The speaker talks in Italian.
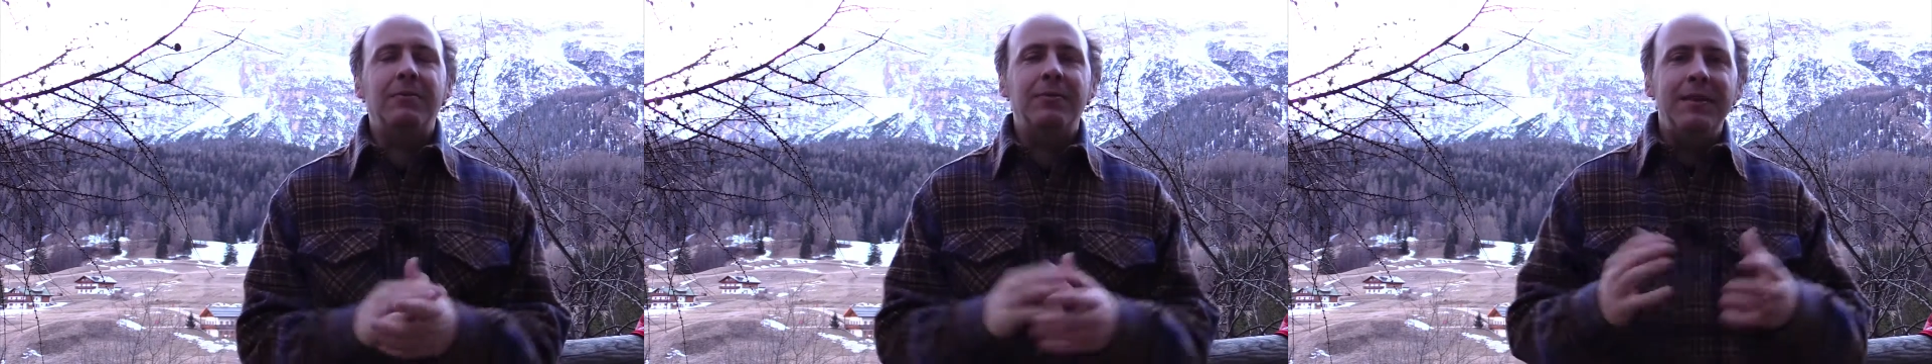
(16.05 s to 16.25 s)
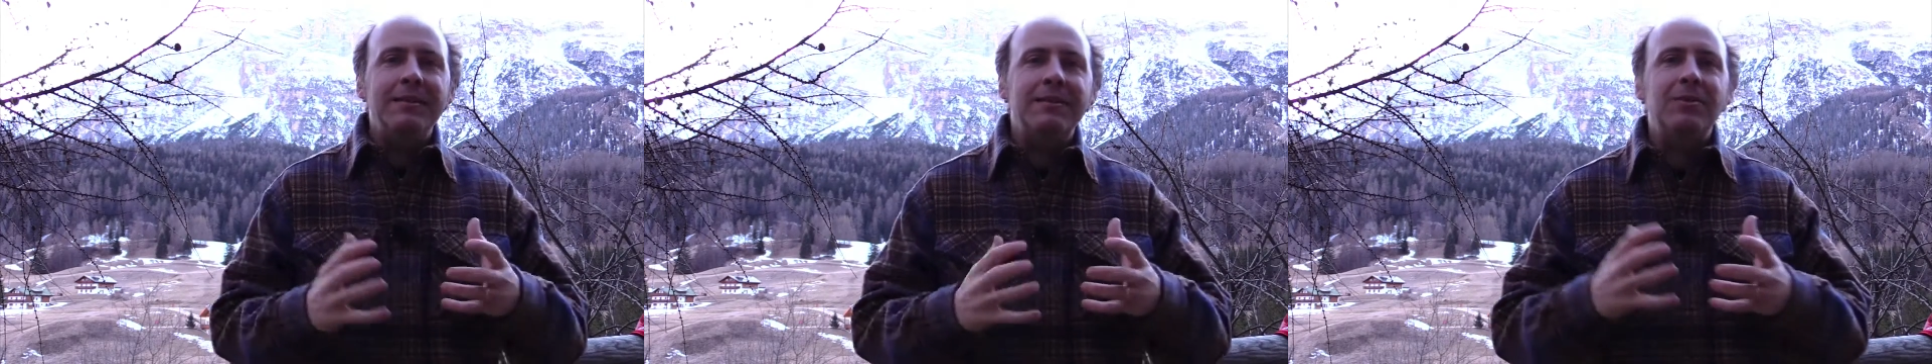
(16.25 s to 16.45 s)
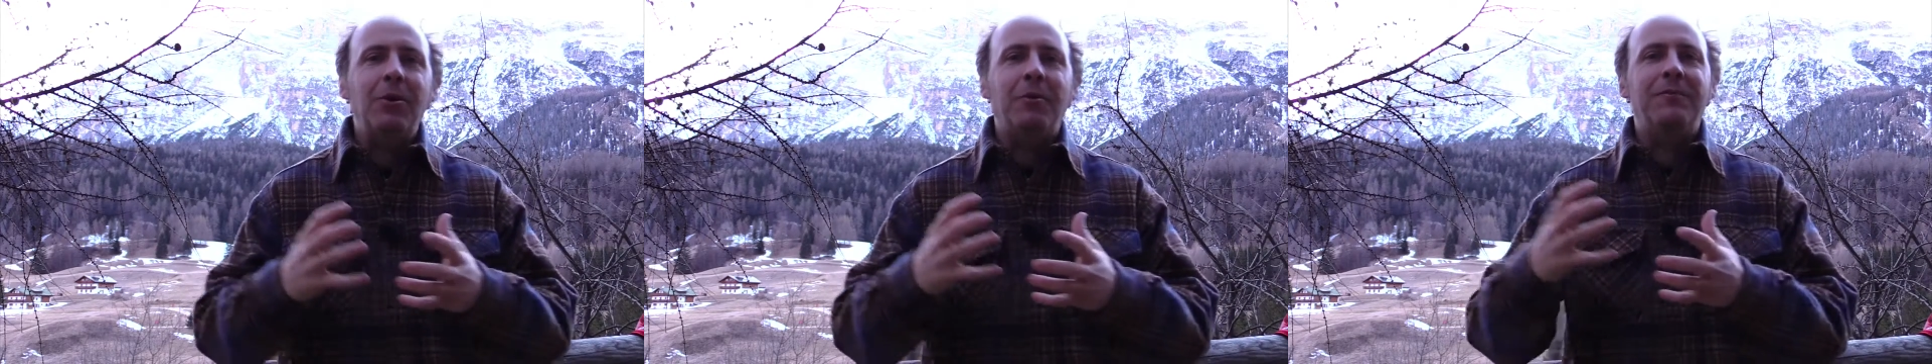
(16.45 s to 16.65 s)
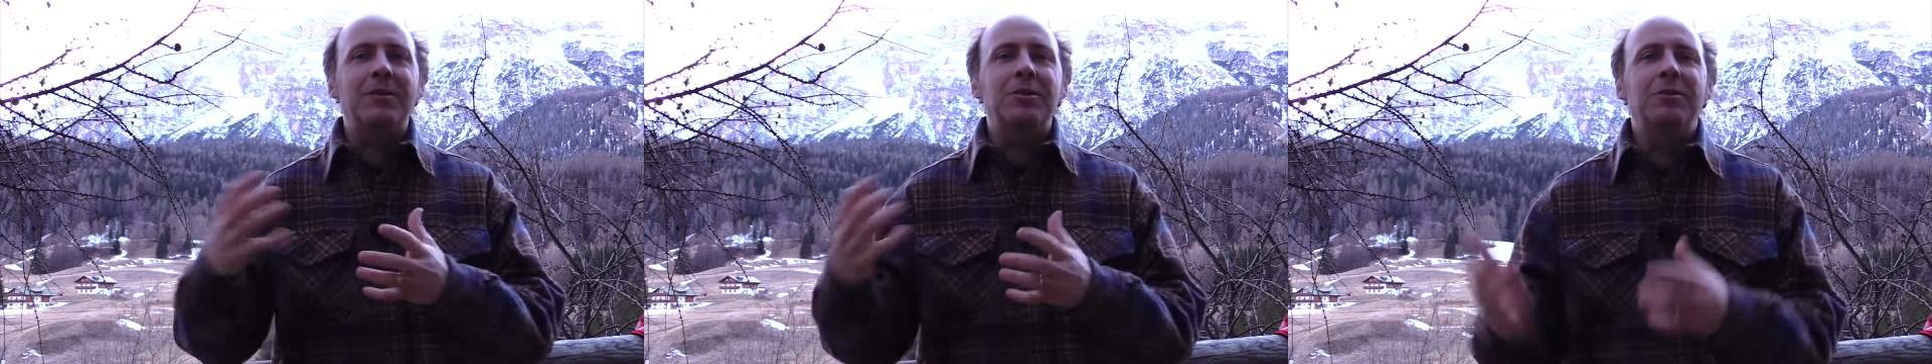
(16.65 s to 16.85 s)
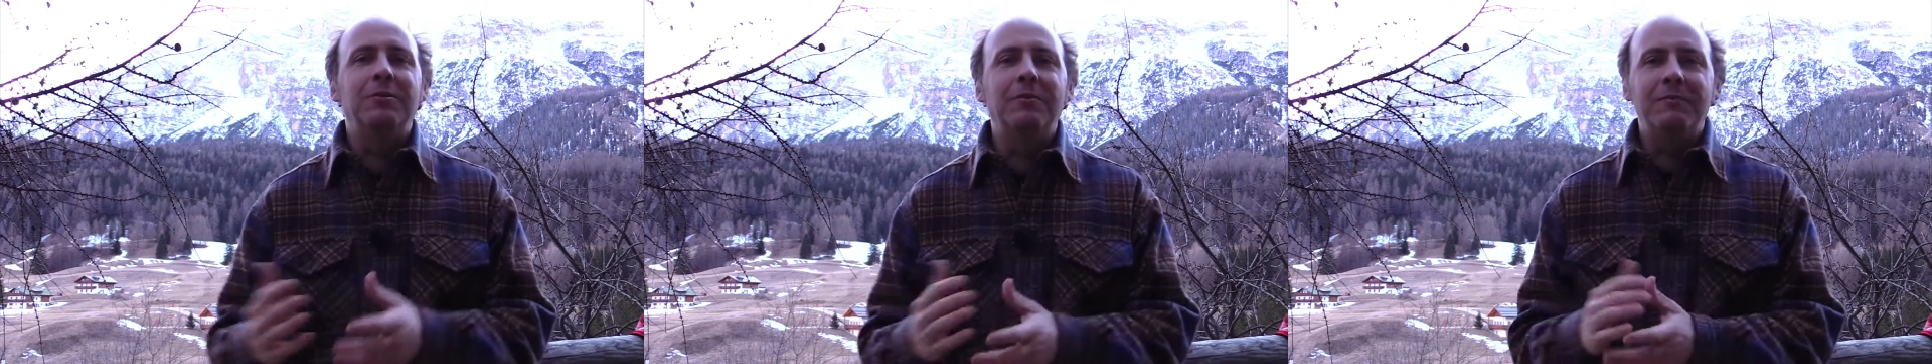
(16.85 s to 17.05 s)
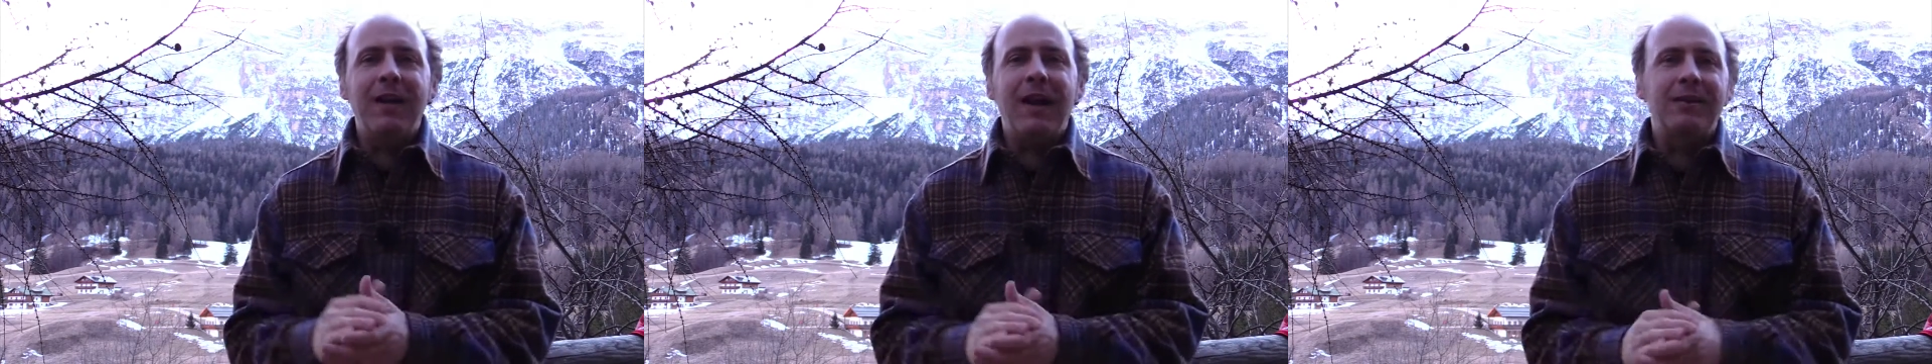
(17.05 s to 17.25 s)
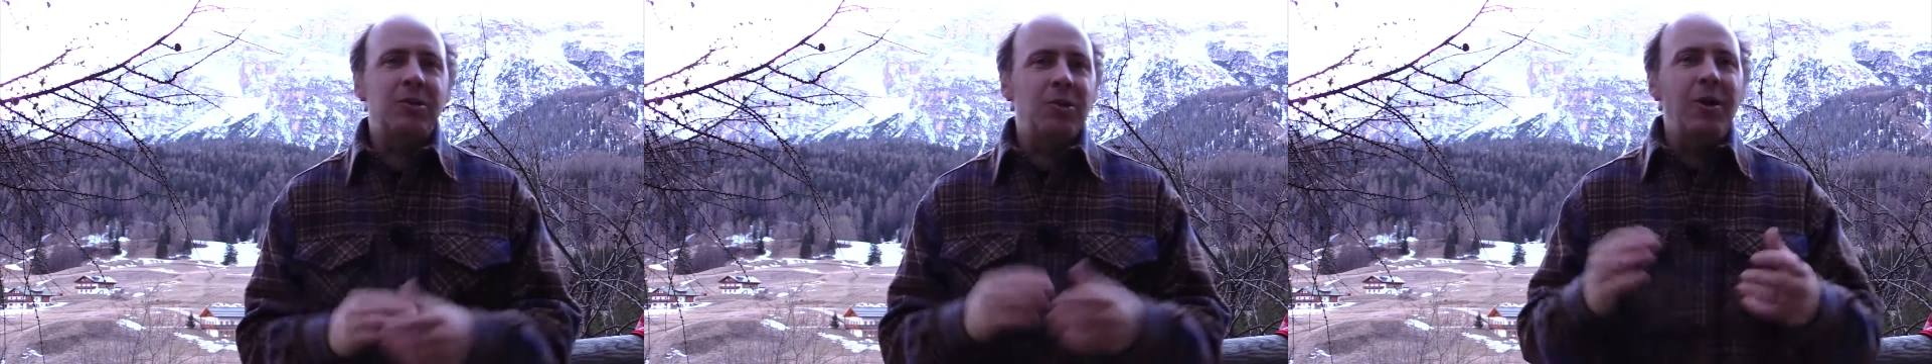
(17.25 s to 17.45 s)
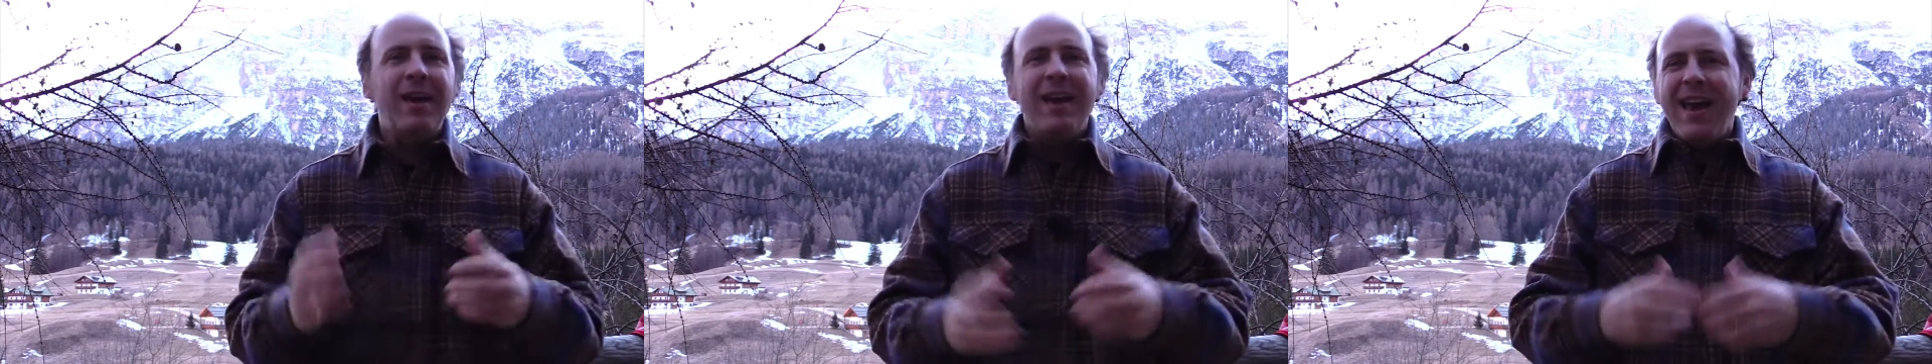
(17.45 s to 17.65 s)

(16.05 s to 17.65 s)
quindi sto facendo un viaggio